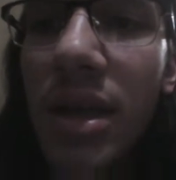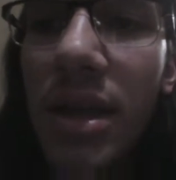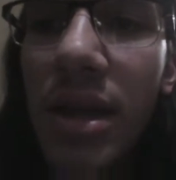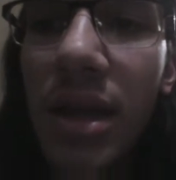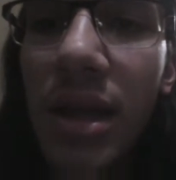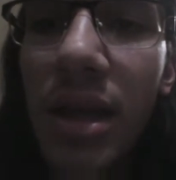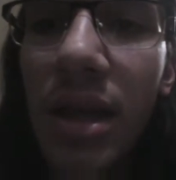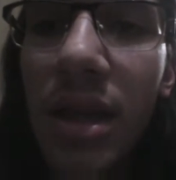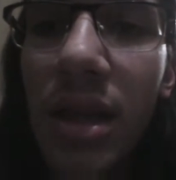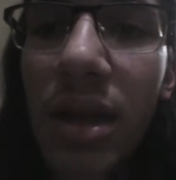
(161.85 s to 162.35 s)

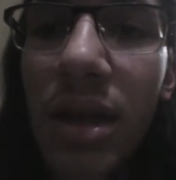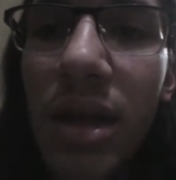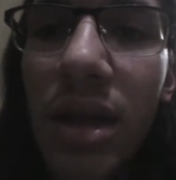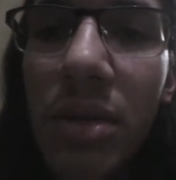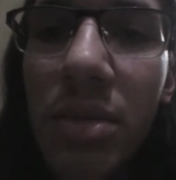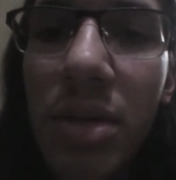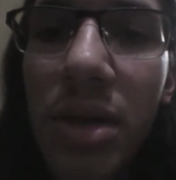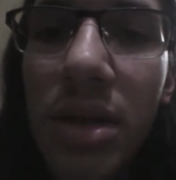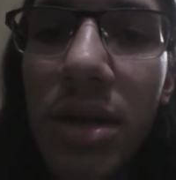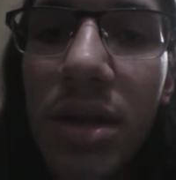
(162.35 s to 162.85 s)
naquela
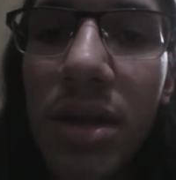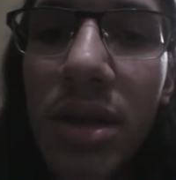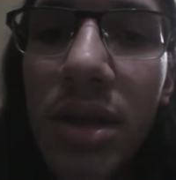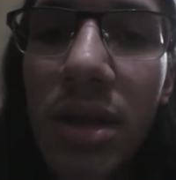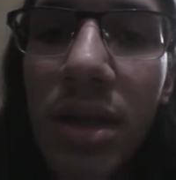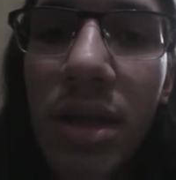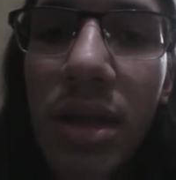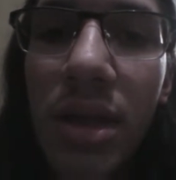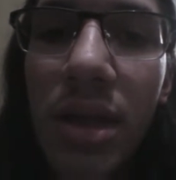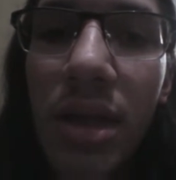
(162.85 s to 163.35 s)
época,
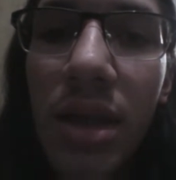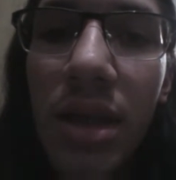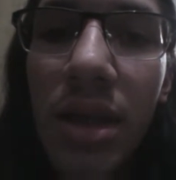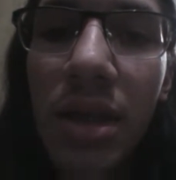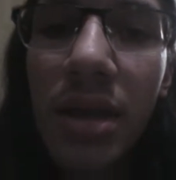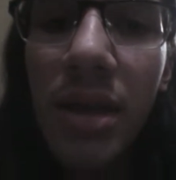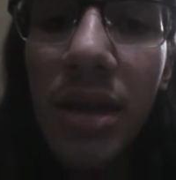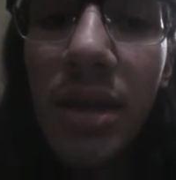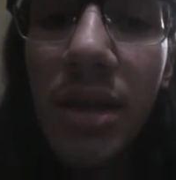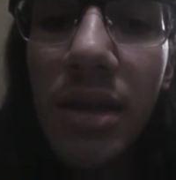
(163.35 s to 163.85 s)

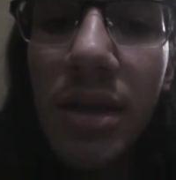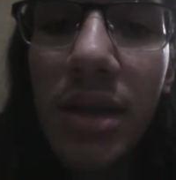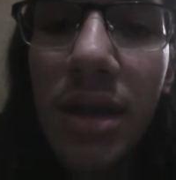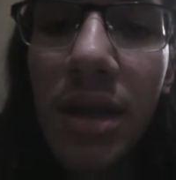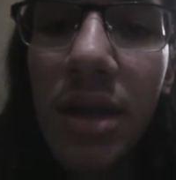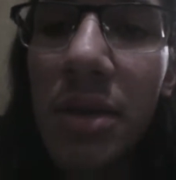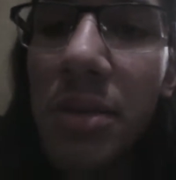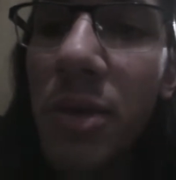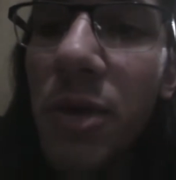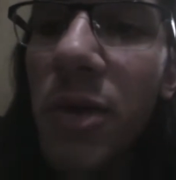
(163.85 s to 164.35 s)
ele
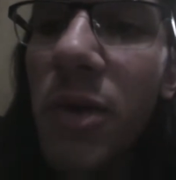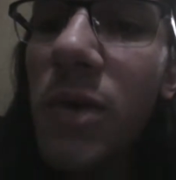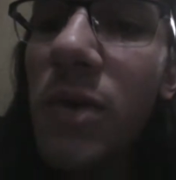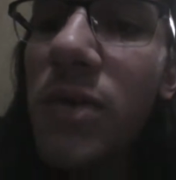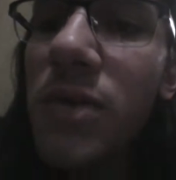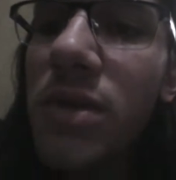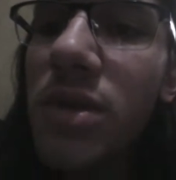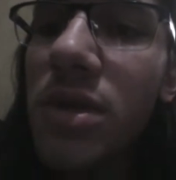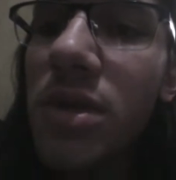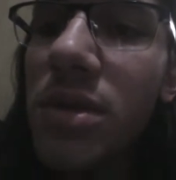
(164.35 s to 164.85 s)
era meu
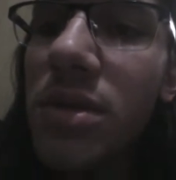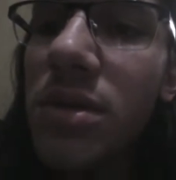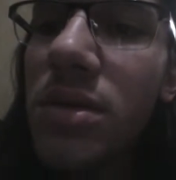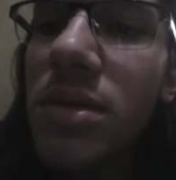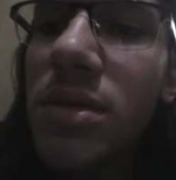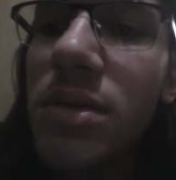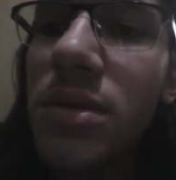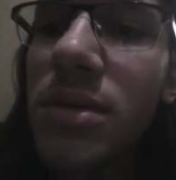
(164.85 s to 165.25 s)
conforto.